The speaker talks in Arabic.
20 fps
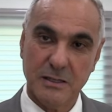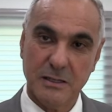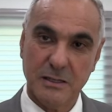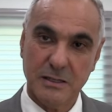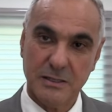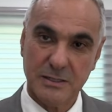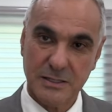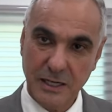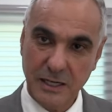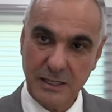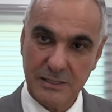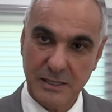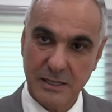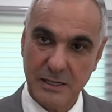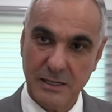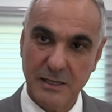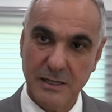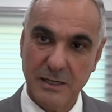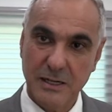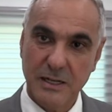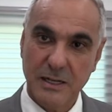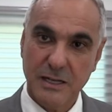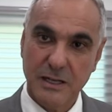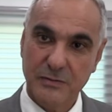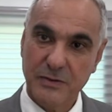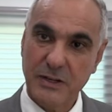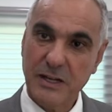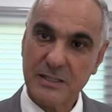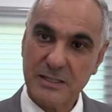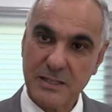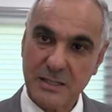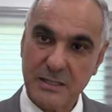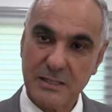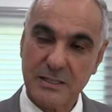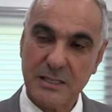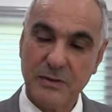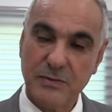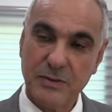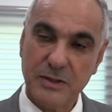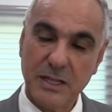الصحراء في هذا الصدد
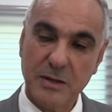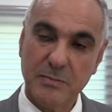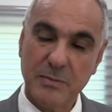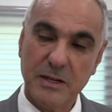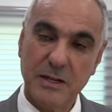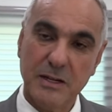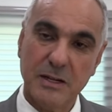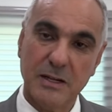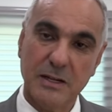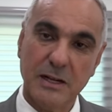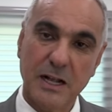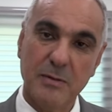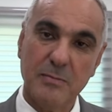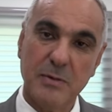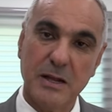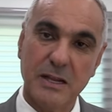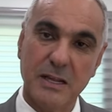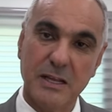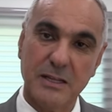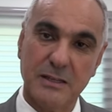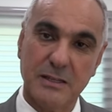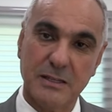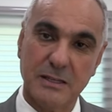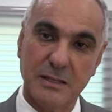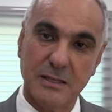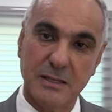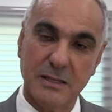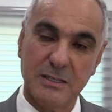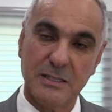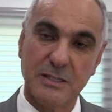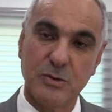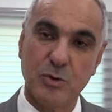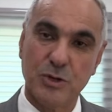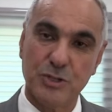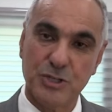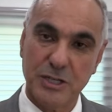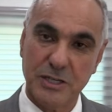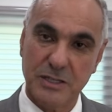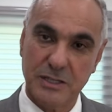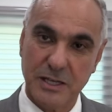استفدنا من عمليه
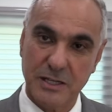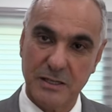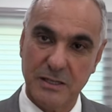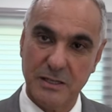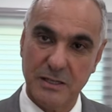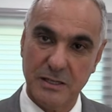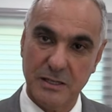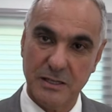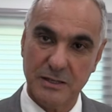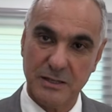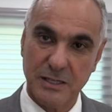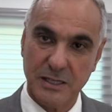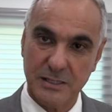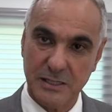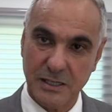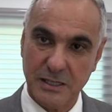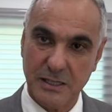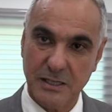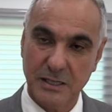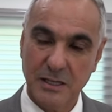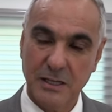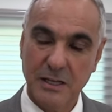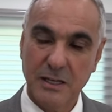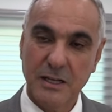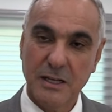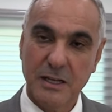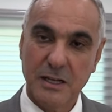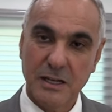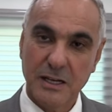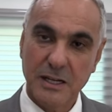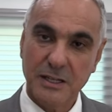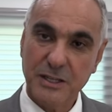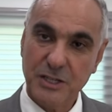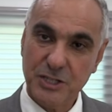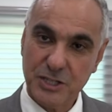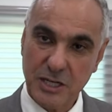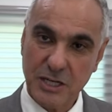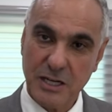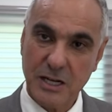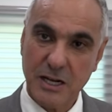ازدواجيه هذا الطريق الذي
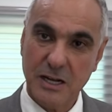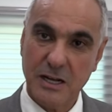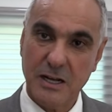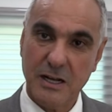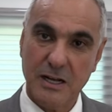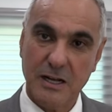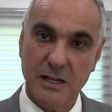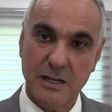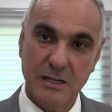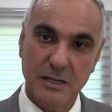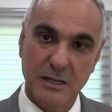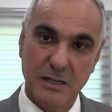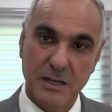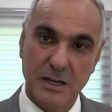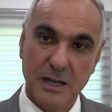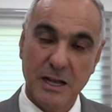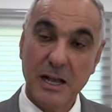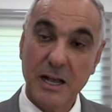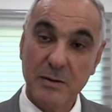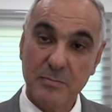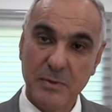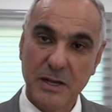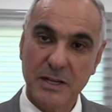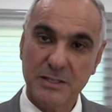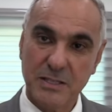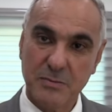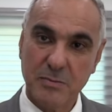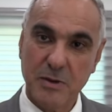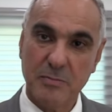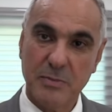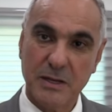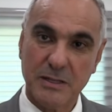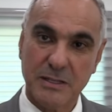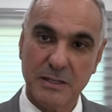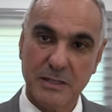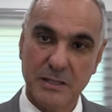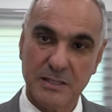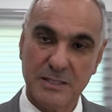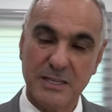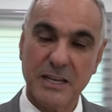شكل اهم اهتمامات
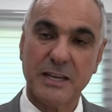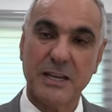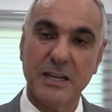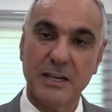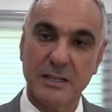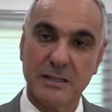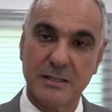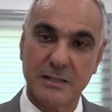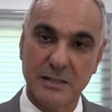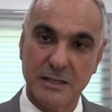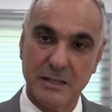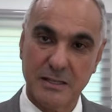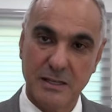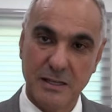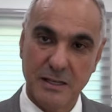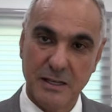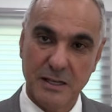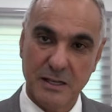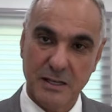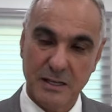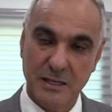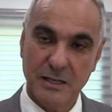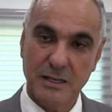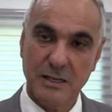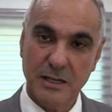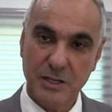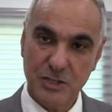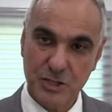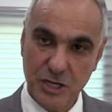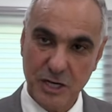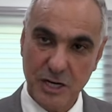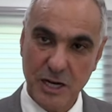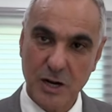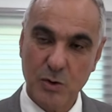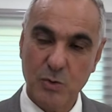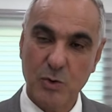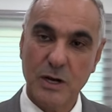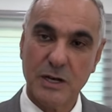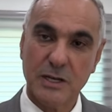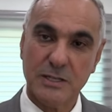ساكنه الجهه
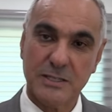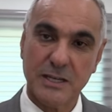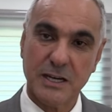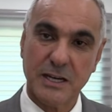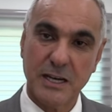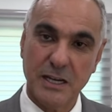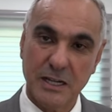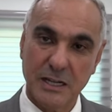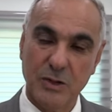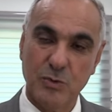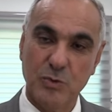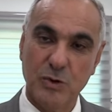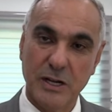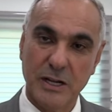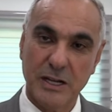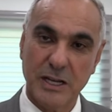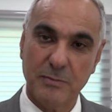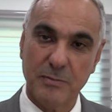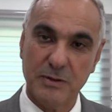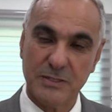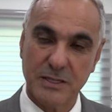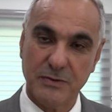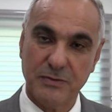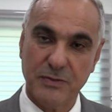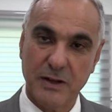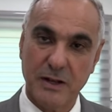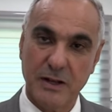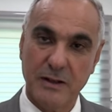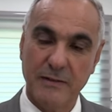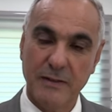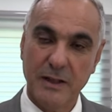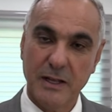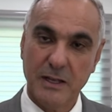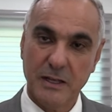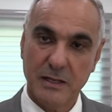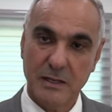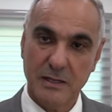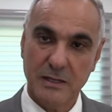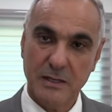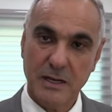وساكنه الولايه بصفه
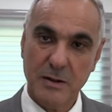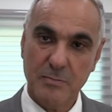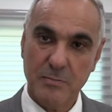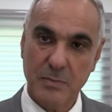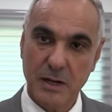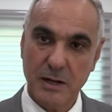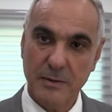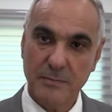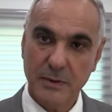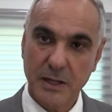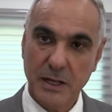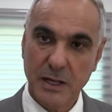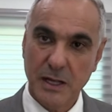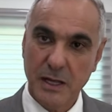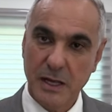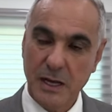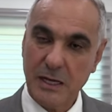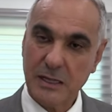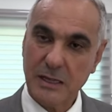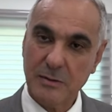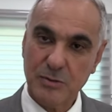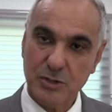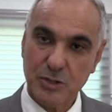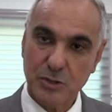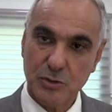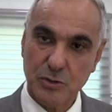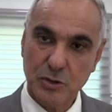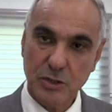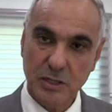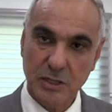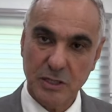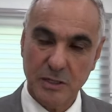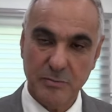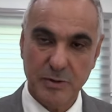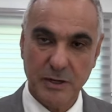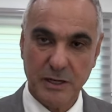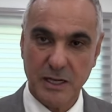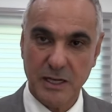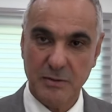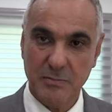عامه هذا المشروع
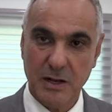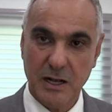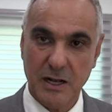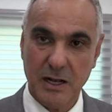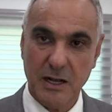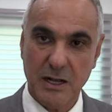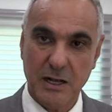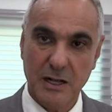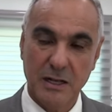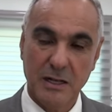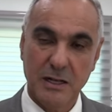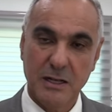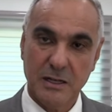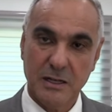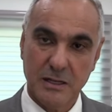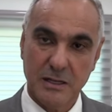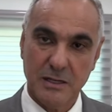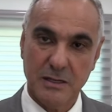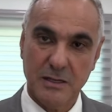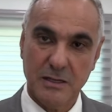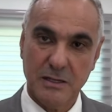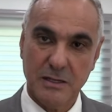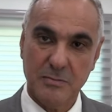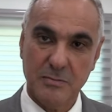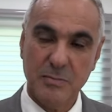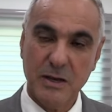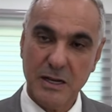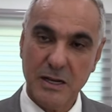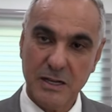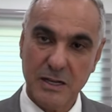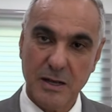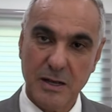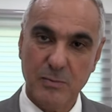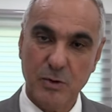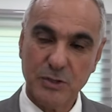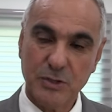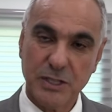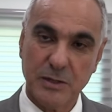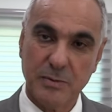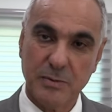بقيمه آه، مالية
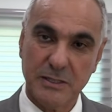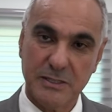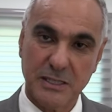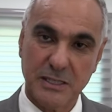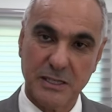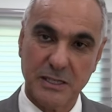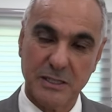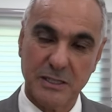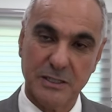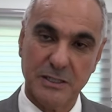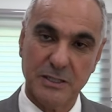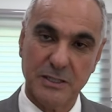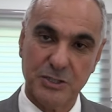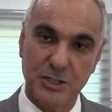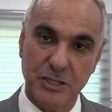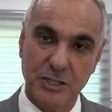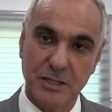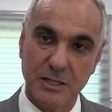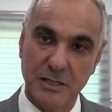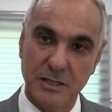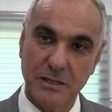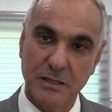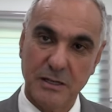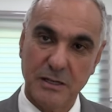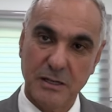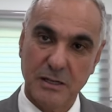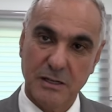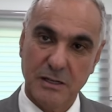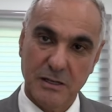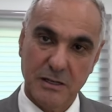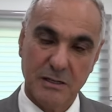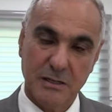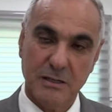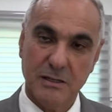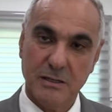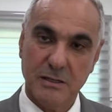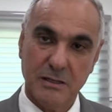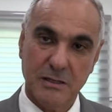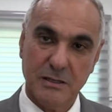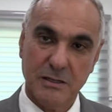معتبرة جدا
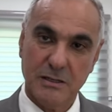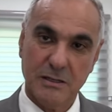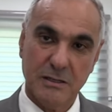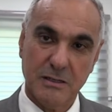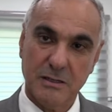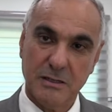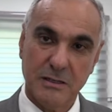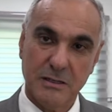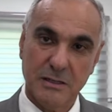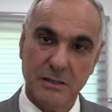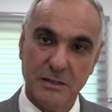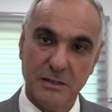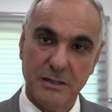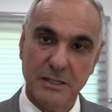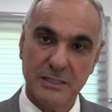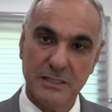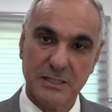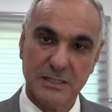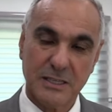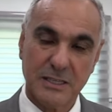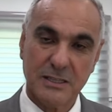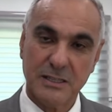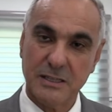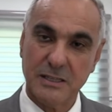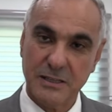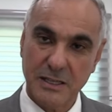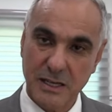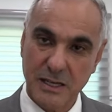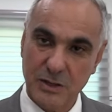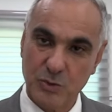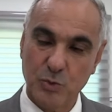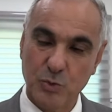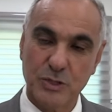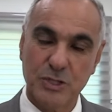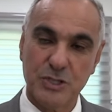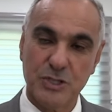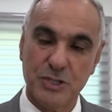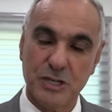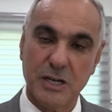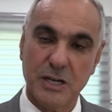الدراسات آه، انتهت
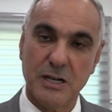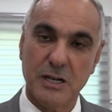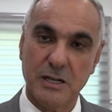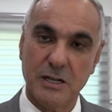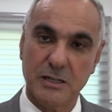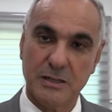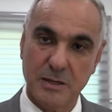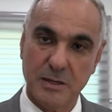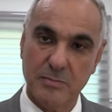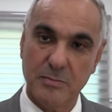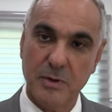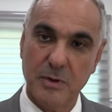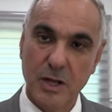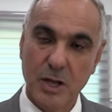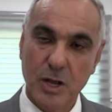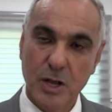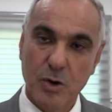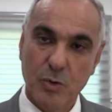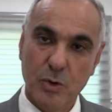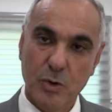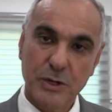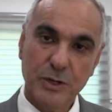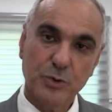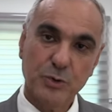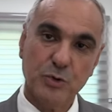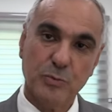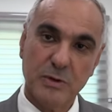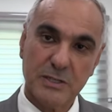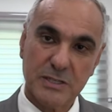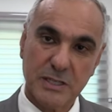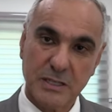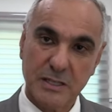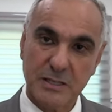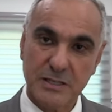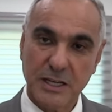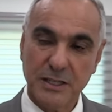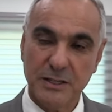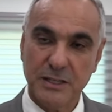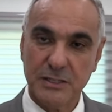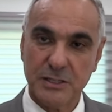والتسجيل تم ونحن بصدد
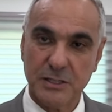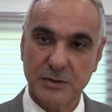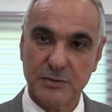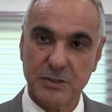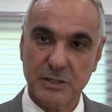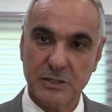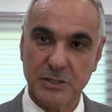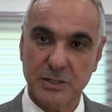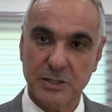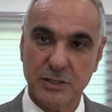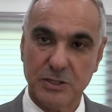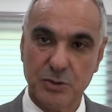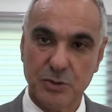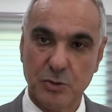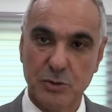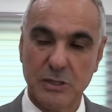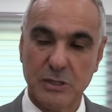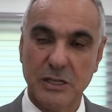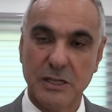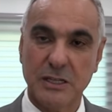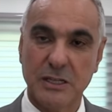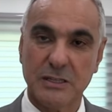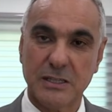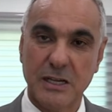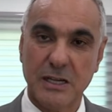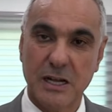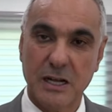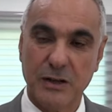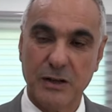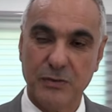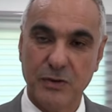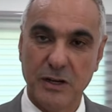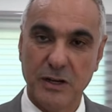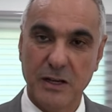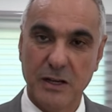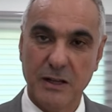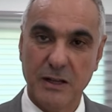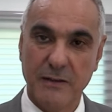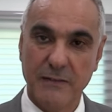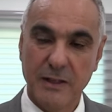تحضير دفتر الشروط للانطلاق
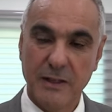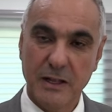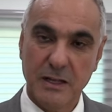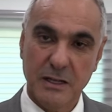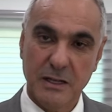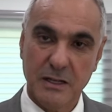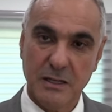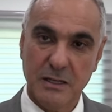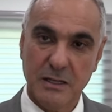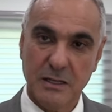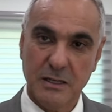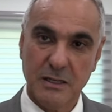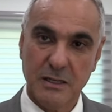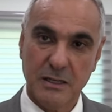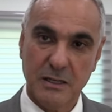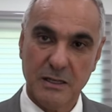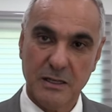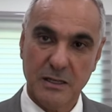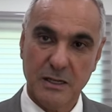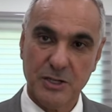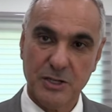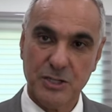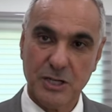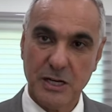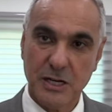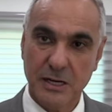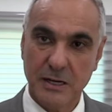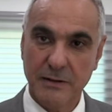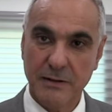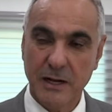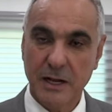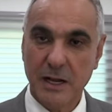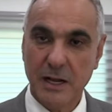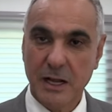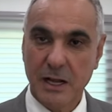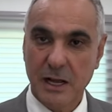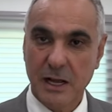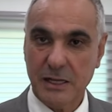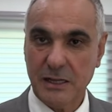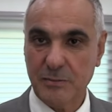في آه، الاشغال.
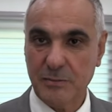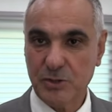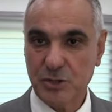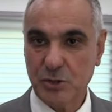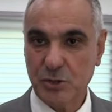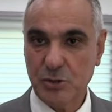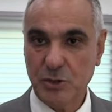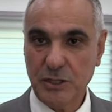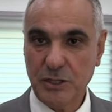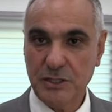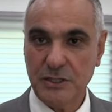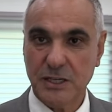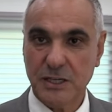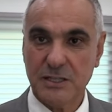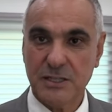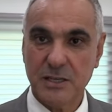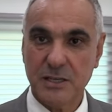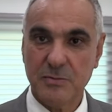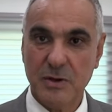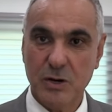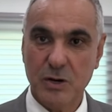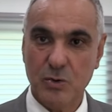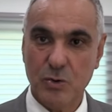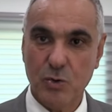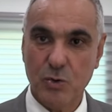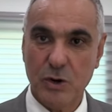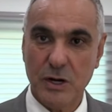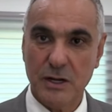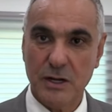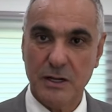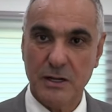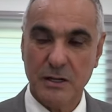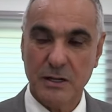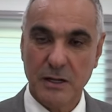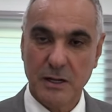هذا المشروع عند اكتماله اولا